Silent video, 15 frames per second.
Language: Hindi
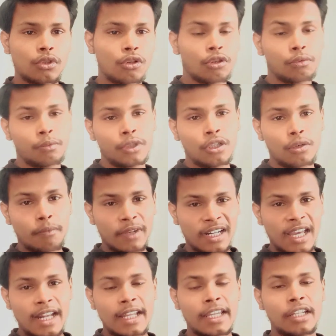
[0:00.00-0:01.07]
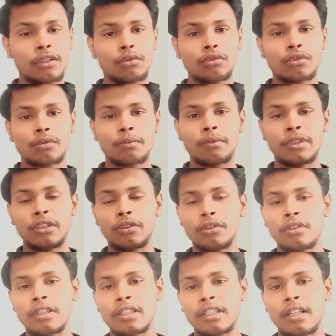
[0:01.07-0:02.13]
कुछ लोग वीडियो बना रहे हैं कुछ
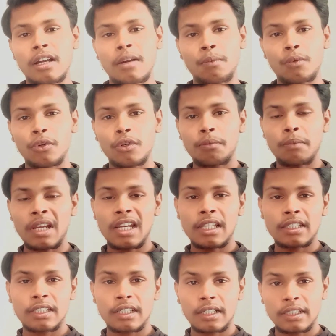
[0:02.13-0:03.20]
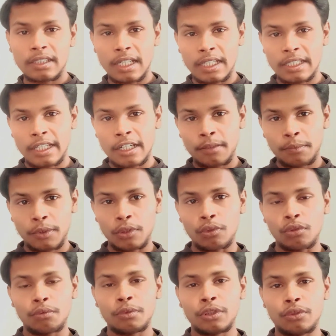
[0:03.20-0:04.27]
वीडियो जैसे अपलोड पहले से कई सारे चैनल पे
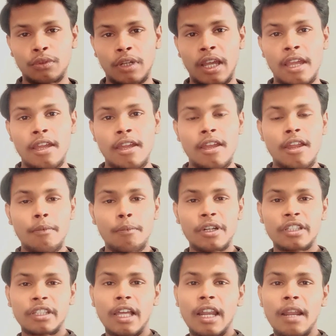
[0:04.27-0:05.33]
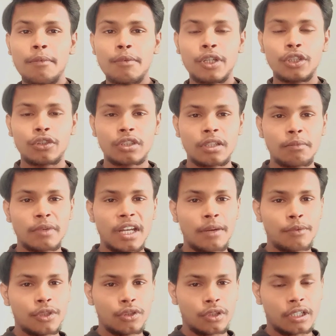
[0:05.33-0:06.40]
हो भी चुका है पर सारा वीडियो से मेरा
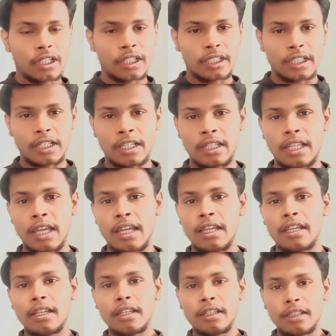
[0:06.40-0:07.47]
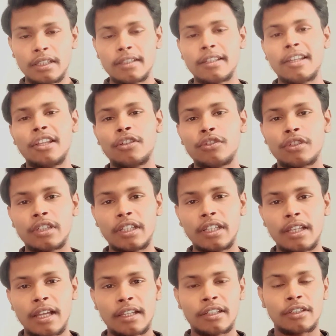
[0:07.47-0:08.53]
वीडियो हट के रहता है इसलिए जैसे
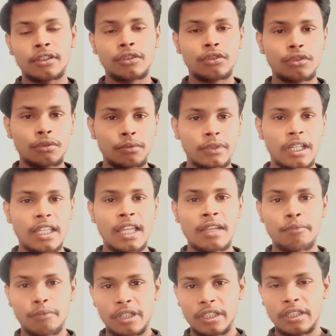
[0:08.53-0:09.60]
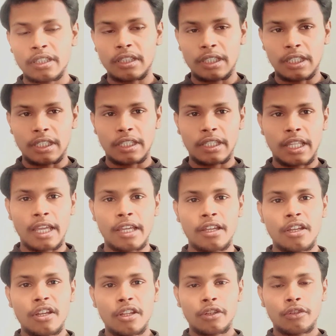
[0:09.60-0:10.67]
यूट्यूब ज़्यादा इम्प्रेशन दे देता है